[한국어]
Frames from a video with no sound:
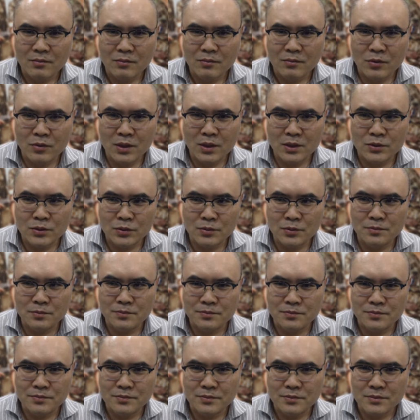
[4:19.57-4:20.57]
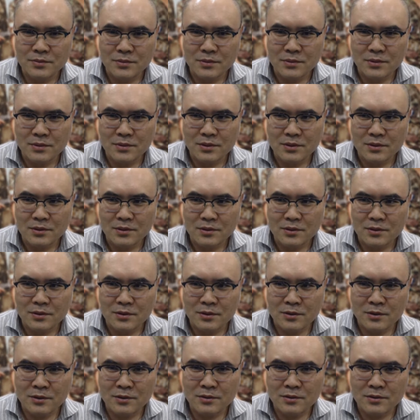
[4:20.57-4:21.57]
뭔가 좀
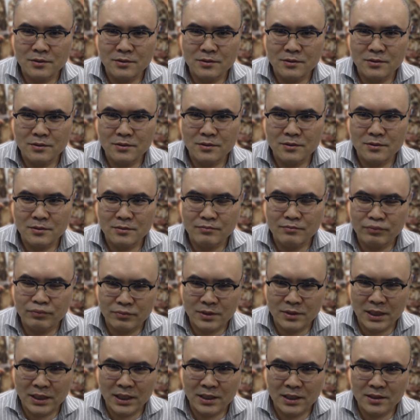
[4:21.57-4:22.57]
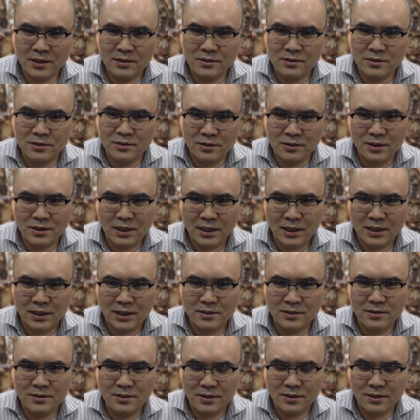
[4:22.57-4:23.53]
그런 부탁, 첨탁이